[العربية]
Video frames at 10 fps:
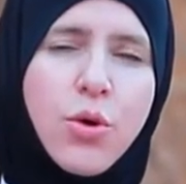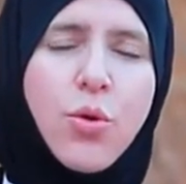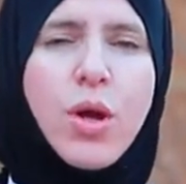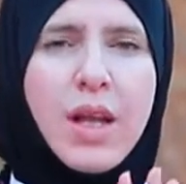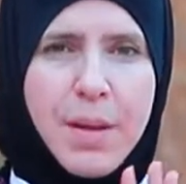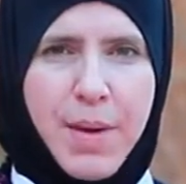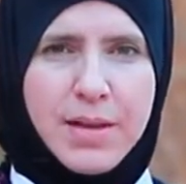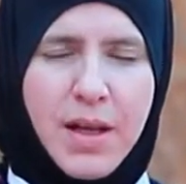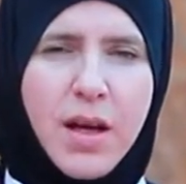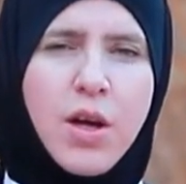روح
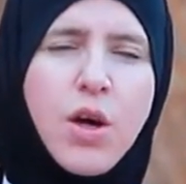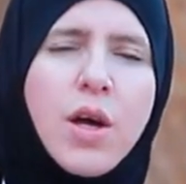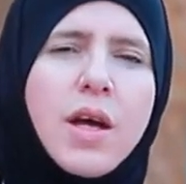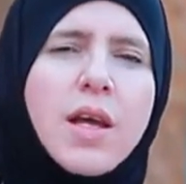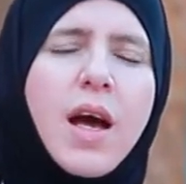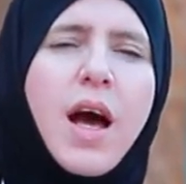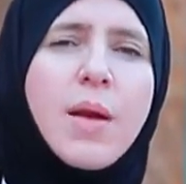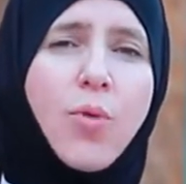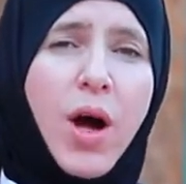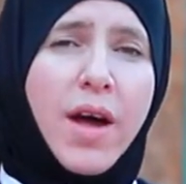العبادة هي
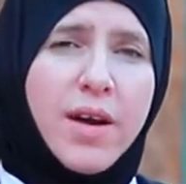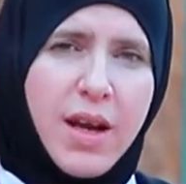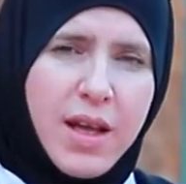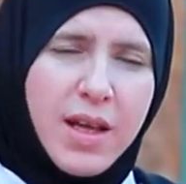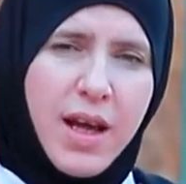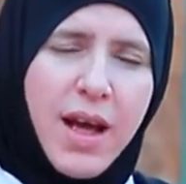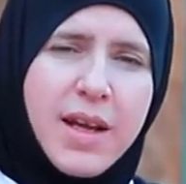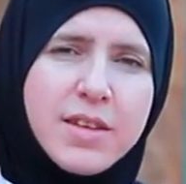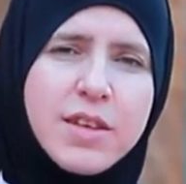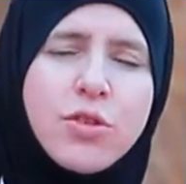المحرك
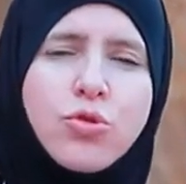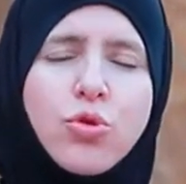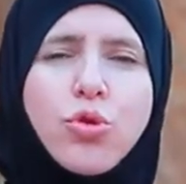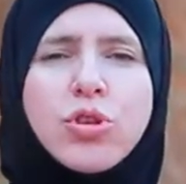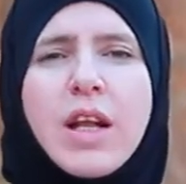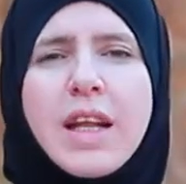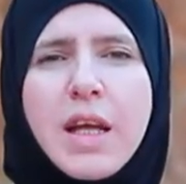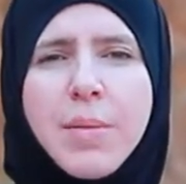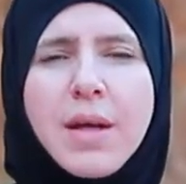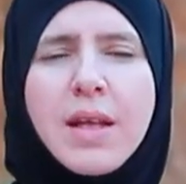التي تعطي
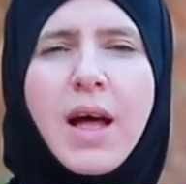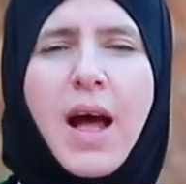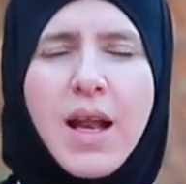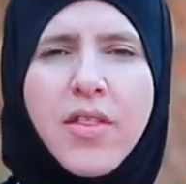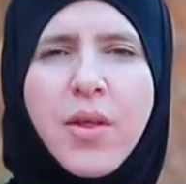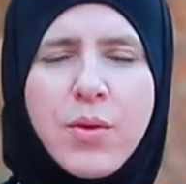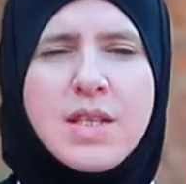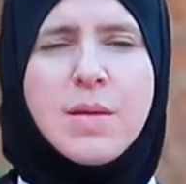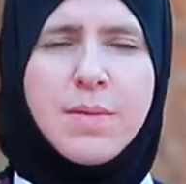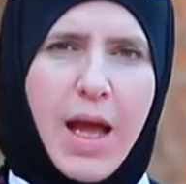العبادة اللذة
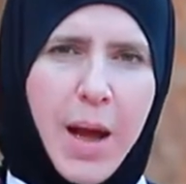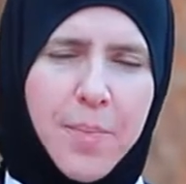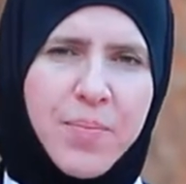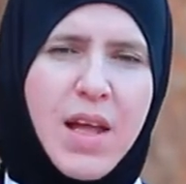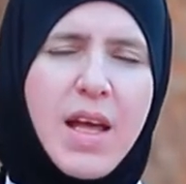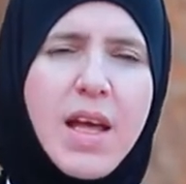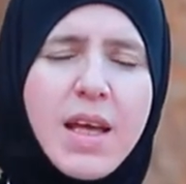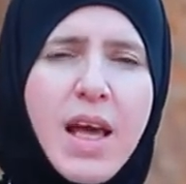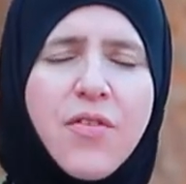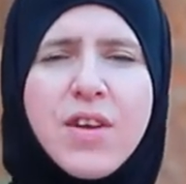والاستمتاع
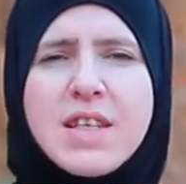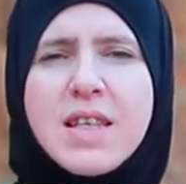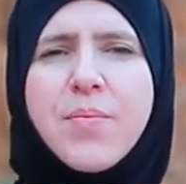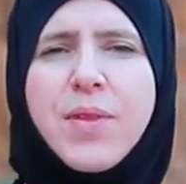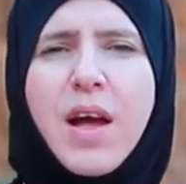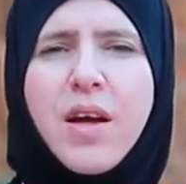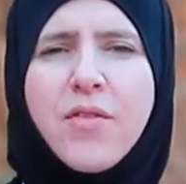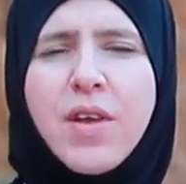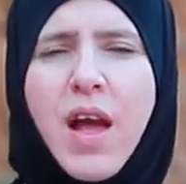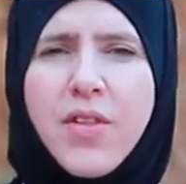كيف نستمتع
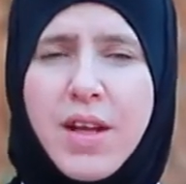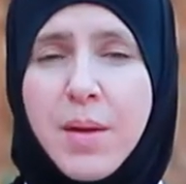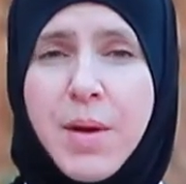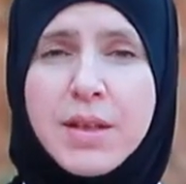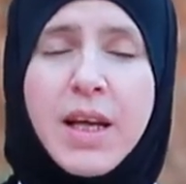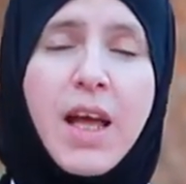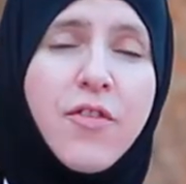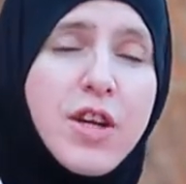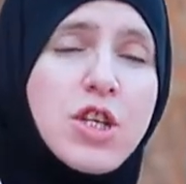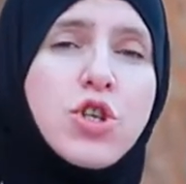في هذه العبادة
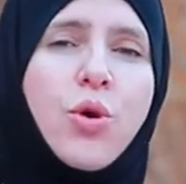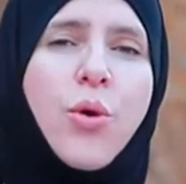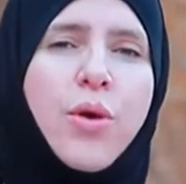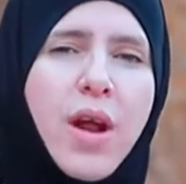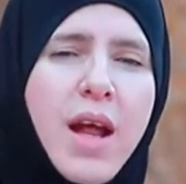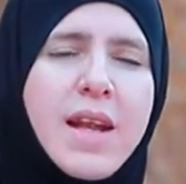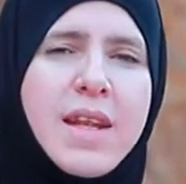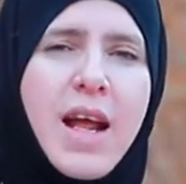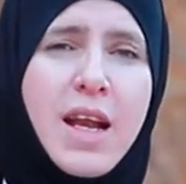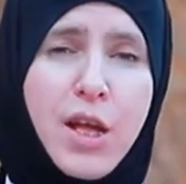كيف نشعر
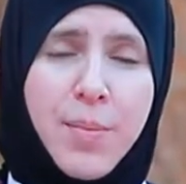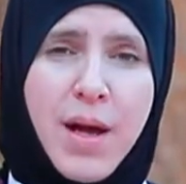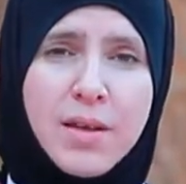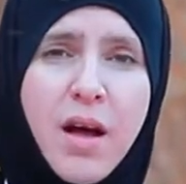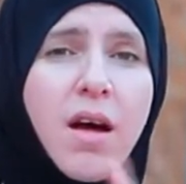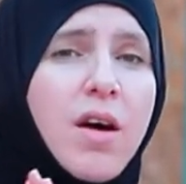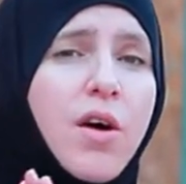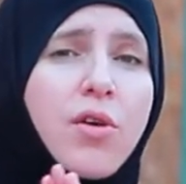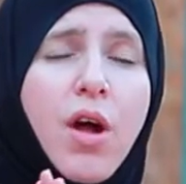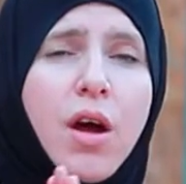أن العبادة
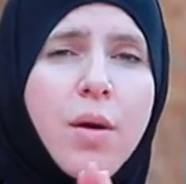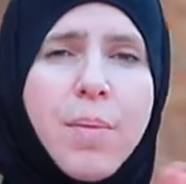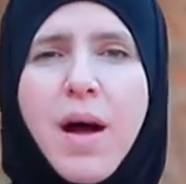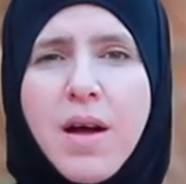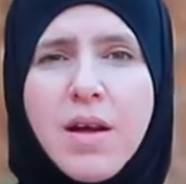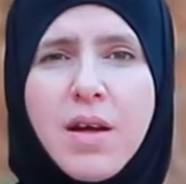رغبة